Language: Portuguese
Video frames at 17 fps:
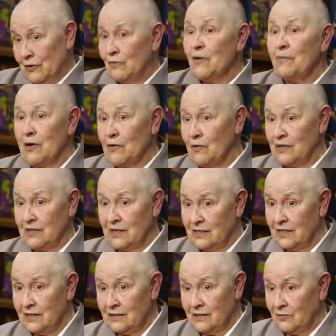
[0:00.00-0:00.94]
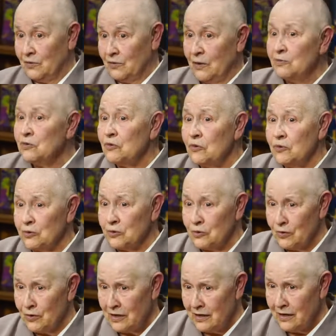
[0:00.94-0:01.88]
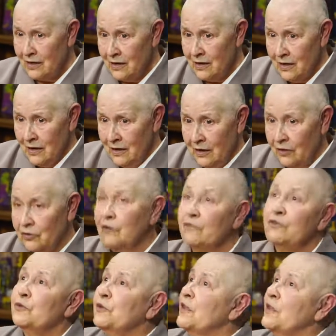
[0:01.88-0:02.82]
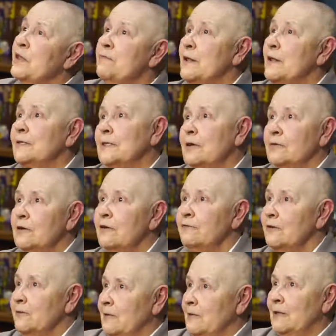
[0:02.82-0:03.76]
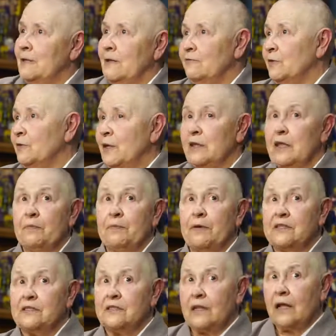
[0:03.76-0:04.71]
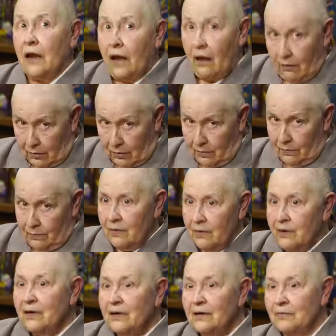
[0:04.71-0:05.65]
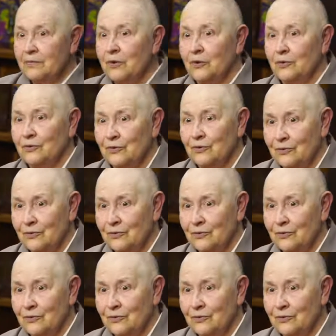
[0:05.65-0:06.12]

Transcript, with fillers: não uhum. é uma coisa assim que você não tem muito controle. Não. Eu não vou ter depressão, não vou ter, não vou ter, de repente está lá. Pronto.